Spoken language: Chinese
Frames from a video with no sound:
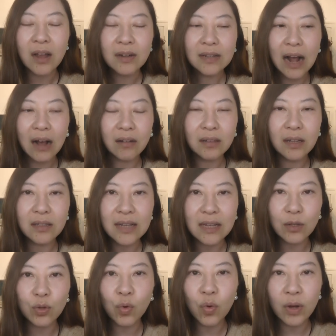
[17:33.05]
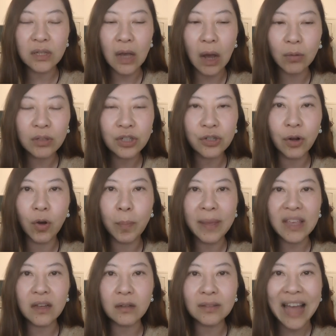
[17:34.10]
然后呢在过桥的时候被
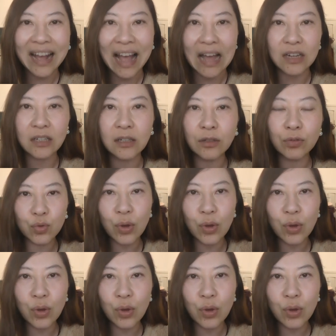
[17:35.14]
一个大卡车